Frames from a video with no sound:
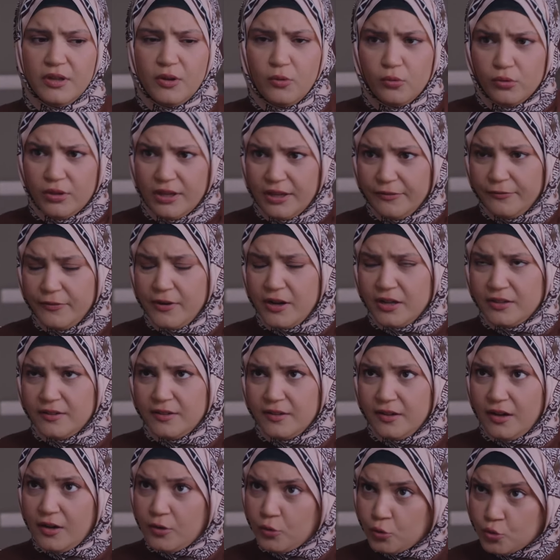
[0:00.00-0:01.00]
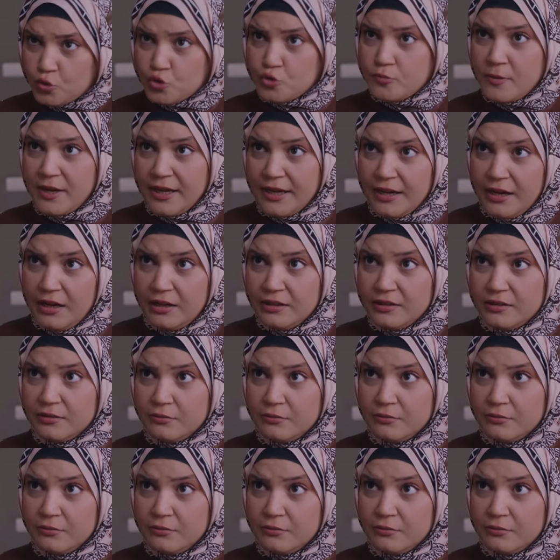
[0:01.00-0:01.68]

Ne olayım Fatih ya konuşmaya geldim.